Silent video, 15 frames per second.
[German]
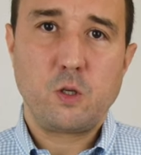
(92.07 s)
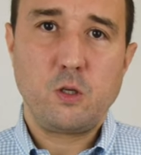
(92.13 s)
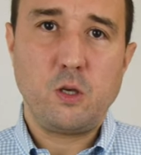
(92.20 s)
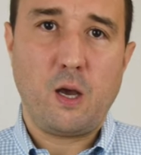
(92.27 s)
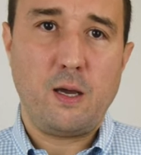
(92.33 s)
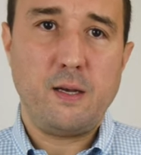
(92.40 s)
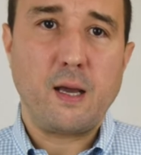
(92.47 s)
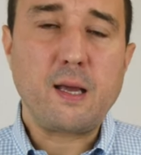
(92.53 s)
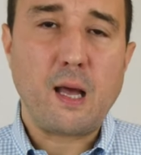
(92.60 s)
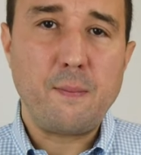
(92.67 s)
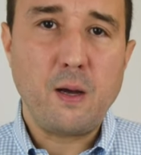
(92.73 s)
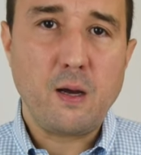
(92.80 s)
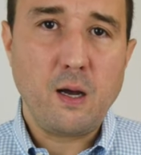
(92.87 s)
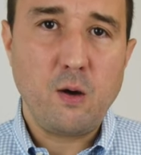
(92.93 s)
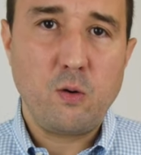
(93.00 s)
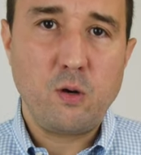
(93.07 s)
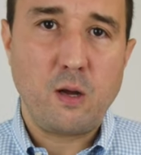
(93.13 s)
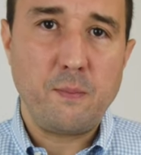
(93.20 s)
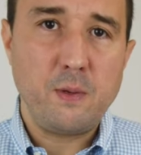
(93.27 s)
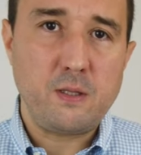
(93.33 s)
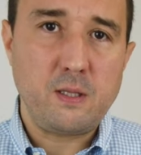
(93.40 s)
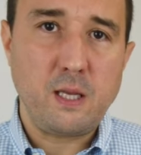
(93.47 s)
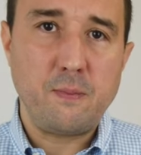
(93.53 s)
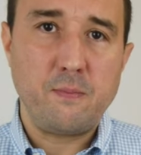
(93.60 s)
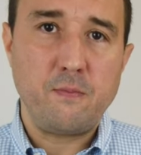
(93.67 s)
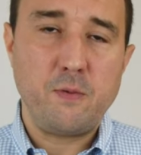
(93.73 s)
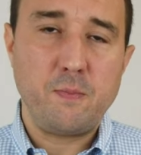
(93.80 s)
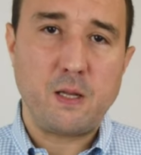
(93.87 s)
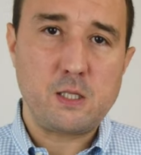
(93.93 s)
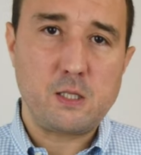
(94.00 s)
ja, in der Kamera oder mit
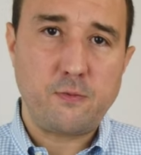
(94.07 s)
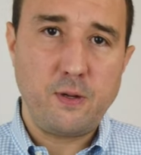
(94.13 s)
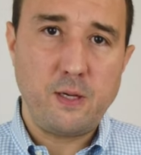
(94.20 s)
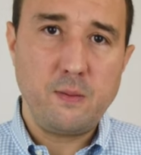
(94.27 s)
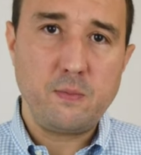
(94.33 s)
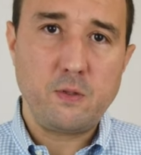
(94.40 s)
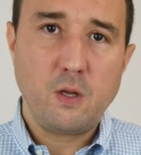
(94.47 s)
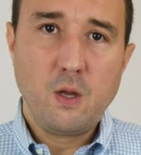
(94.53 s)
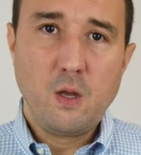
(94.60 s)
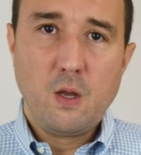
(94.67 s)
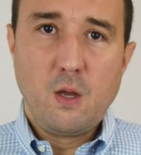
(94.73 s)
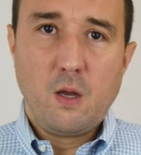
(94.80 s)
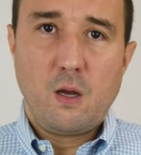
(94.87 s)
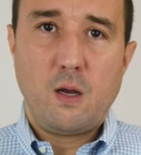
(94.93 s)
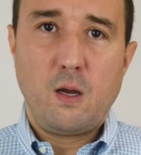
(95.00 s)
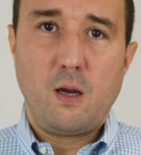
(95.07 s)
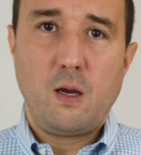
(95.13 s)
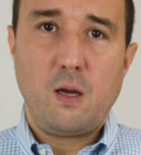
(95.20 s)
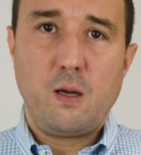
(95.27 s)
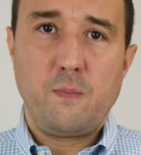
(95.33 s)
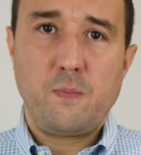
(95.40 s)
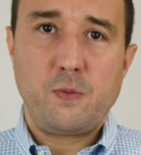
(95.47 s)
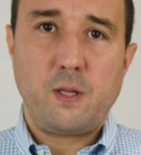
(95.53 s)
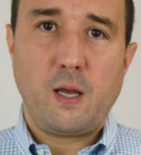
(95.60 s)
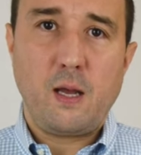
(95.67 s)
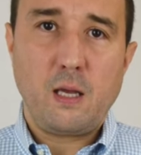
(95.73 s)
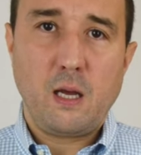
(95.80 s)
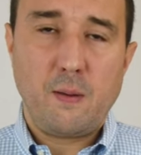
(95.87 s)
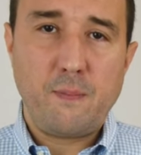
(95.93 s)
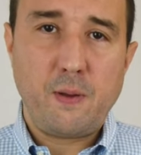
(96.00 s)
dem, wie man es filmt. Ähm,
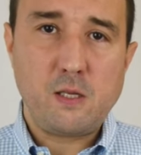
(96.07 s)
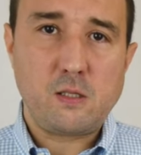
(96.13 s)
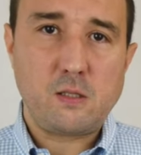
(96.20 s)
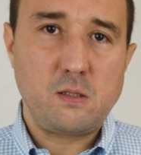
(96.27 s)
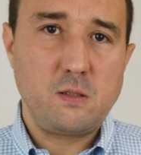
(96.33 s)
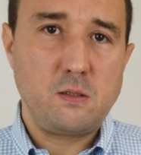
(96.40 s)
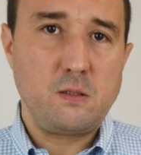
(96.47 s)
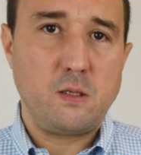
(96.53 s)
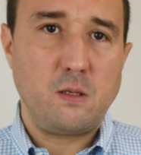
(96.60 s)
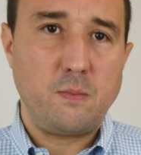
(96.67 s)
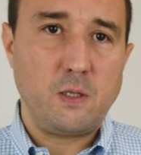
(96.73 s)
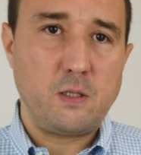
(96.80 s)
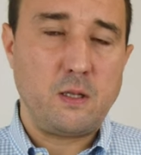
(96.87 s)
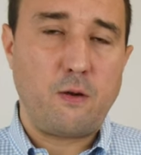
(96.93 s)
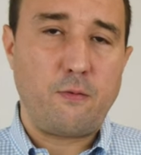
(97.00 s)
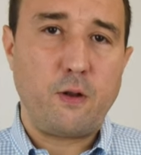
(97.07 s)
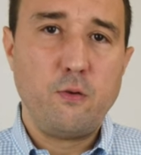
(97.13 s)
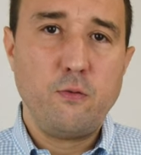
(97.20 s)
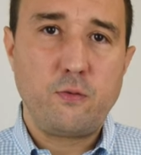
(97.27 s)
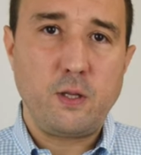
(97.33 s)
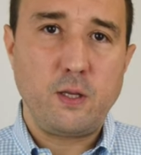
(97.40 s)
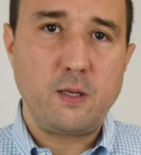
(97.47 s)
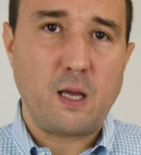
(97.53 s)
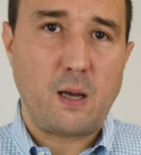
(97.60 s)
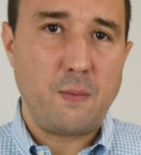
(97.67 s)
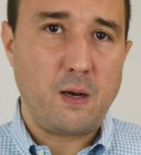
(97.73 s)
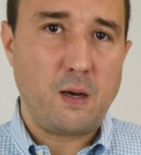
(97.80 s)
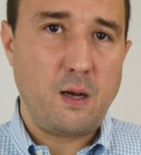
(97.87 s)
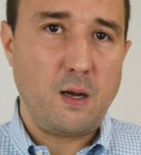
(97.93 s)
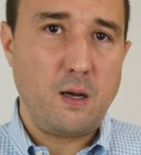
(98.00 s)
daher am besten mit einer vernünftigen
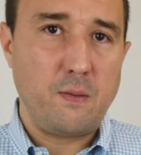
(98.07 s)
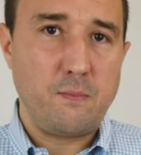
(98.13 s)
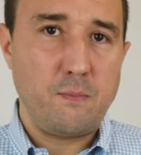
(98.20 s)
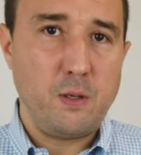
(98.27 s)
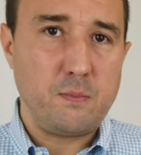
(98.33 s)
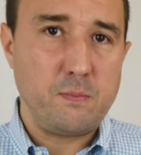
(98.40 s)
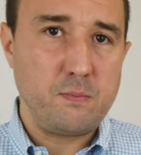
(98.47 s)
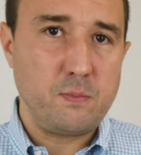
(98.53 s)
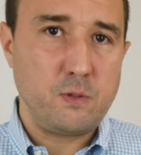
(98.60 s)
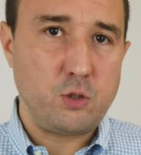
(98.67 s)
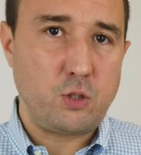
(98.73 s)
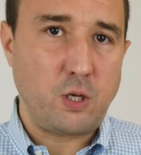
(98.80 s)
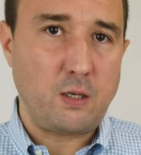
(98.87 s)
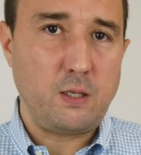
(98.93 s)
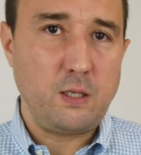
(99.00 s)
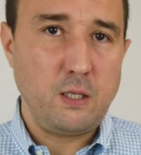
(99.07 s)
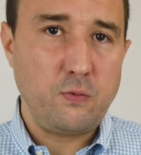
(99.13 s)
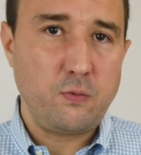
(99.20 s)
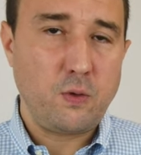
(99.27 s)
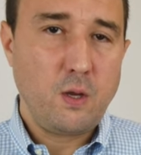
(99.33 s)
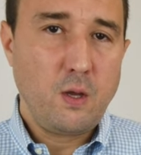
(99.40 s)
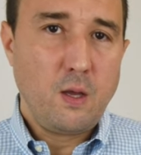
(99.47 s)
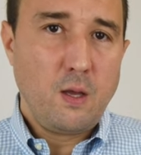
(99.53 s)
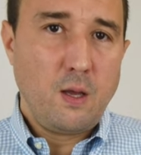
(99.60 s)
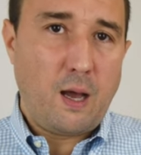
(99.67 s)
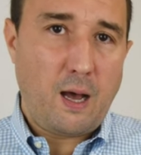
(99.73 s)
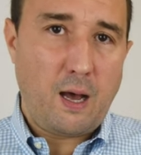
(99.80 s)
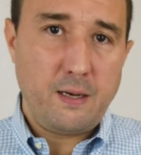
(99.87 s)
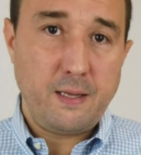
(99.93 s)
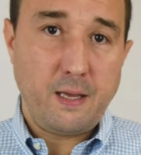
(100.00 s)
Kamera, mit einem Stativ
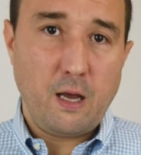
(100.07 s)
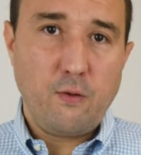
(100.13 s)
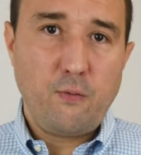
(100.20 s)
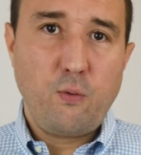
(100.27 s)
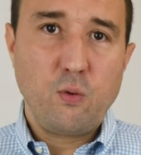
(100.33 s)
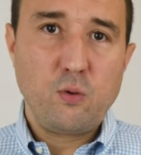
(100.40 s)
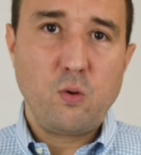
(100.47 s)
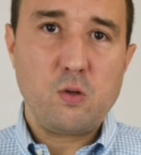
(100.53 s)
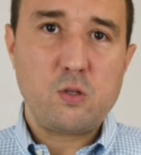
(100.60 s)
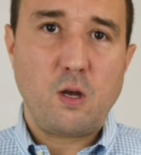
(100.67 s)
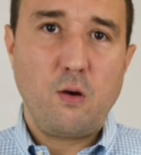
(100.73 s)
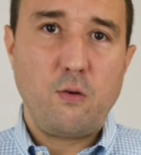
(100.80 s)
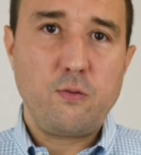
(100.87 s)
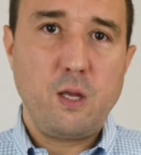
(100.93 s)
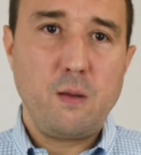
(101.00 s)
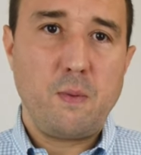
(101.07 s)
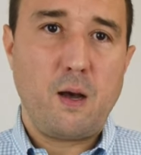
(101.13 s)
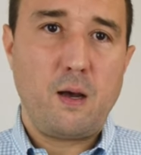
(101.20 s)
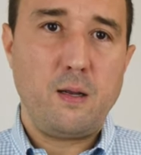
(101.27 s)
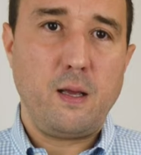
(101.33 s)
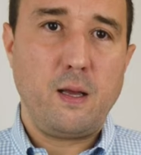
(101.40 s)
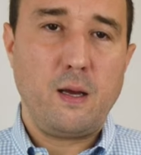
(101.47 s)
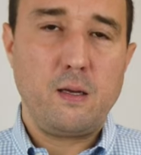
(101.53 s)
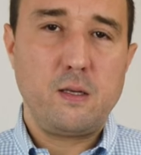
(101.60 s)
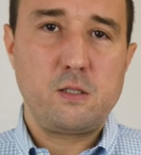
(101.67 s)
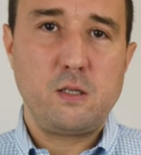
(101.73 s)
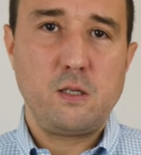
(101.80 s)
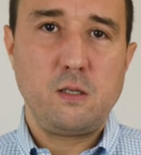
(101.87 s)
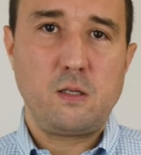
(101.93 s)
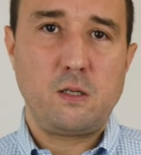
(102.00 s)
HDR-Fotos aufnehmen. HDR
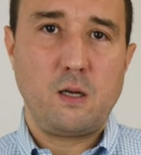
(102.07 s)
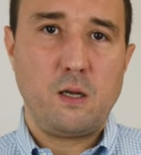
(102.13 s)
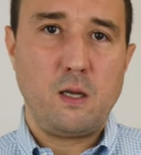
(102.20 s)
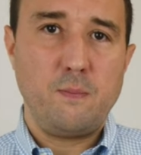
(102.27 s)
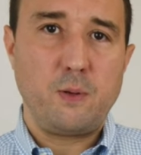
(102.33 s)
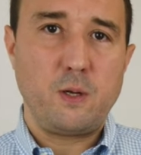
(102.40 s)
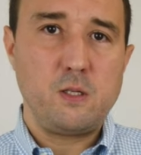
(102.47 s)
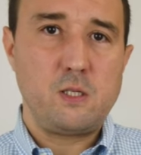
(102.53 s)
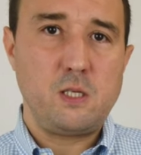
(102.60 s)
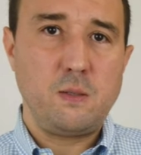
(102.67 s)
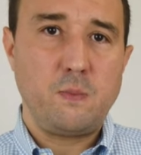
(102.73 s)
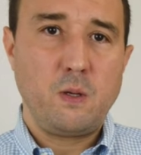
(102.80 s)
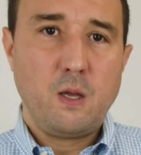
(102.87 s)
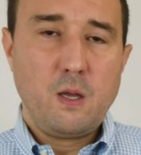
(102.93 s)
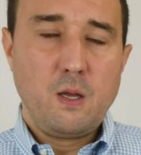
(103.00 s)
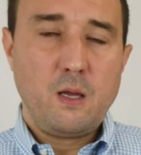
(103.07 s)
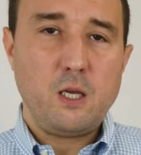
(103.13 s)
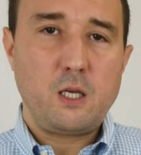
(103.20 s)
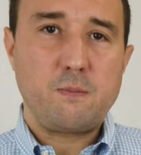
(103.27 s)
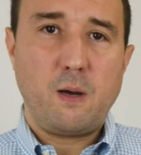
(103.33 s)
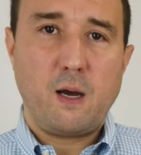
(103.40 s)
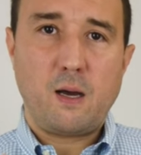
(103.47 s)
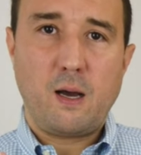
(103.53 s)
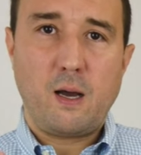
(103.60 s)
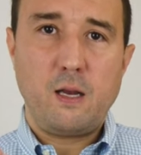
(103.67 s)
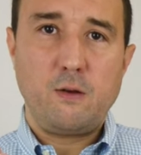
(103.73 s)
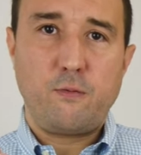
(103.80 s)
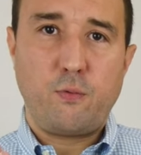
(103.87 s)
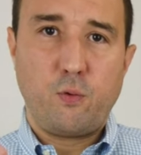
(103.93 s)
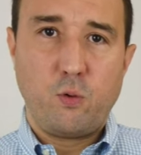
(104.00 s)
sind äh, im Prinzip, ich mache
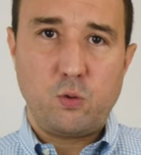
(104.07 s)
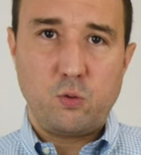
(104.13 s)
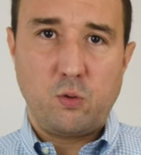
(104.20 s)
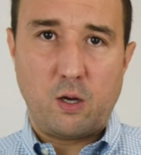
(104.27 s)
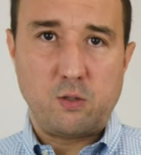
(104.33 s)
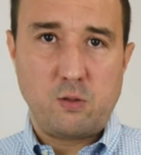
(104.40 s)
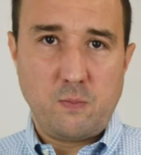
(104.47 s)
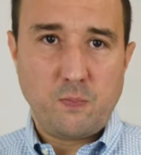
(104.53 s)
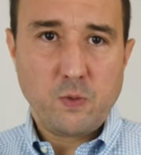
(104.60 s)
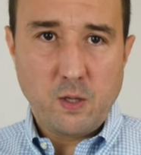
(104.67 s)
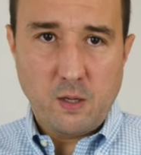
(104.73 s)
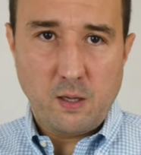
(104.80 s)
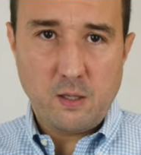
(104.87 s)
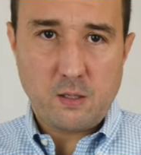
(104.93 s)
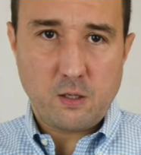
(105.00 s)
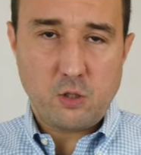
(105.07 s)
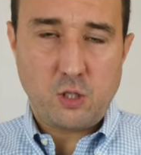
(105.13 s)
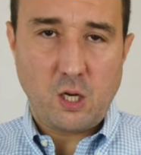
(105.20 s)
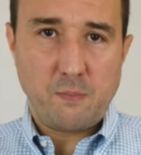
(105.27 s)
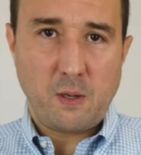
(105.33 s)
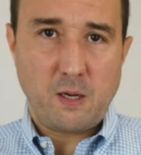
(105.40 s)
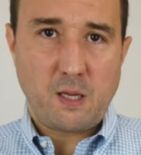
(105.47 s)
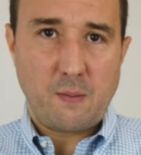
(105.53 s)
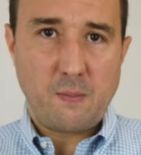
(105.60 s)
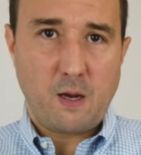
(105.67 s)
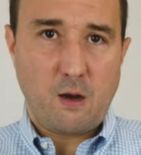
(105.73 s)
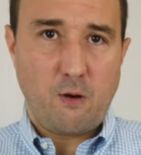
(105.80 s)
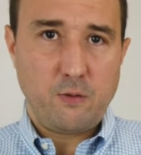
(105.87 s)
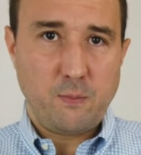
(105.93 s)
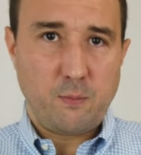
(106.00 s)
ein Foto, also ich stelle meine
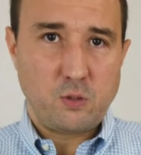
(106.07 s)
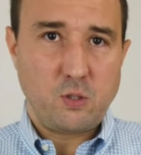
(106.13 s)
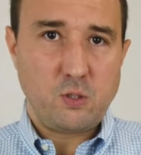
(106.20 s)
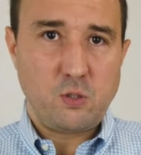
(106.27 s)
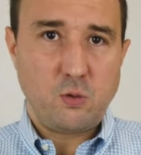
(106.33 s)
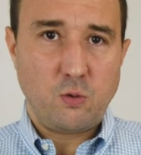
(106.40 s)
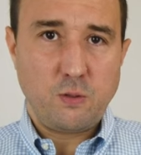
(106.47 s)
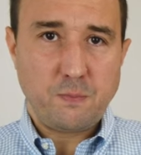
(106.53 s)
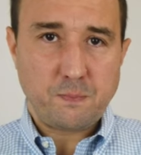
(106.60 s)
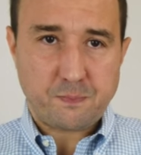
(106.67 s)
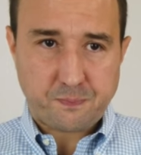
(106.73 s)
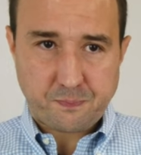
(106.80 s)
Kamera auf die Position,